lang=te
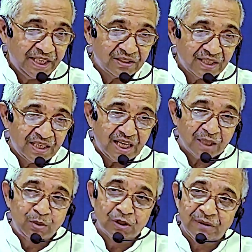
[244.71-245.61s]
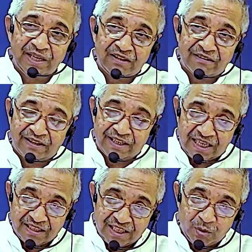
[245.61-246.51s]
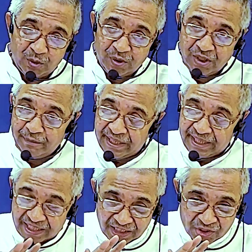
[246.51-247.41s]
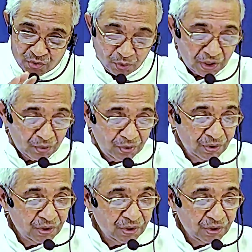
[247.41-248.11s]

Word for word: ఇంతకన్నా అద్భుతమైన గ్రంథము మీరు ఎక్కడ చూడరు